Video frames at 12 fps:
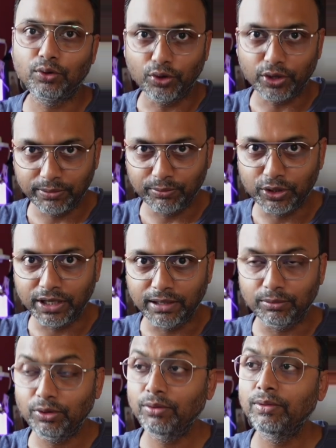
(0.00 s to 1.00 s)
কোহটের মধ্যে
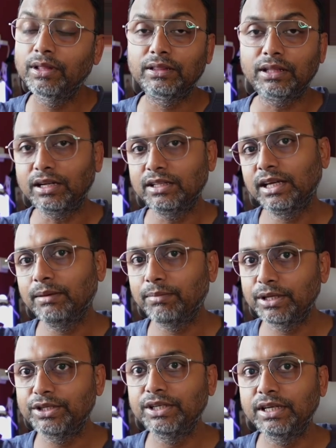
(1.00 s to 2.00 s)
নেব তার থেকে
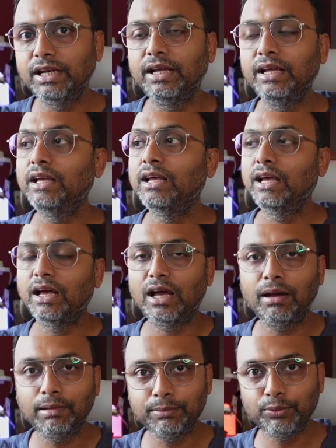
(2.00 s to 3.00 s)
বেশি নিলে
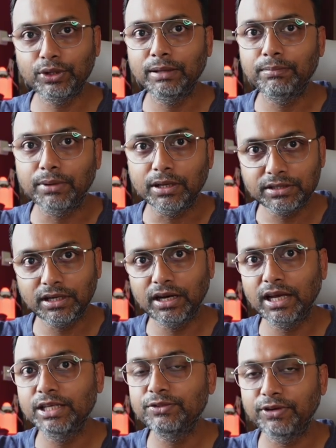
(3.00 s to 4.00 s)
আমার পক্ষে
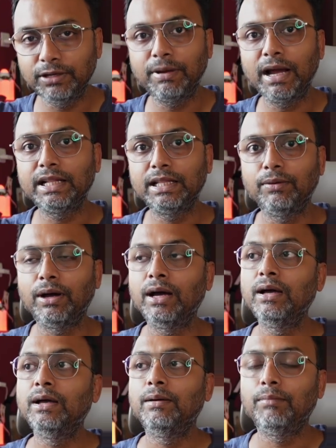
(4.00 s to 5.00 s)
পার্সোনালাইজ ফিডব্যাক দেওয়া
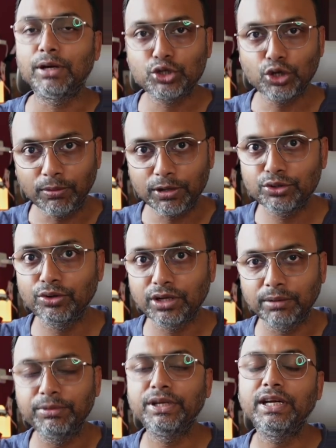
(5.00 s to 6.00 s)
বা সবার সঙ্গে
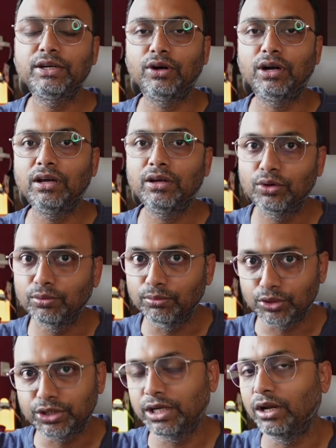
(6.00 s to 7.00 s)
কমিউনিকেট করা খুব
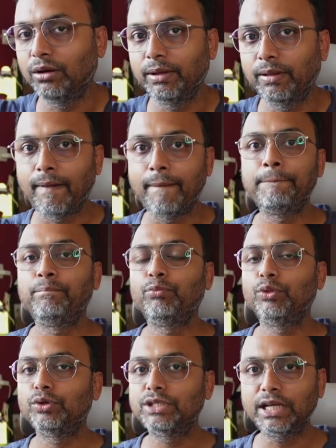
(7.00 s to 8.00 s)
মুশকিল হবে
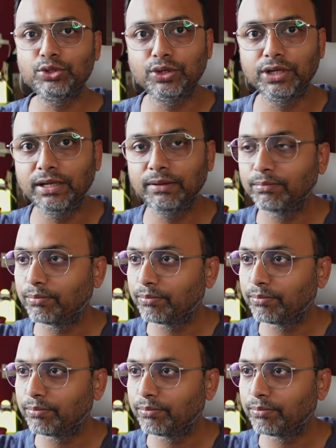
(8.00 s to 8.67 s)
তো যার জন্যে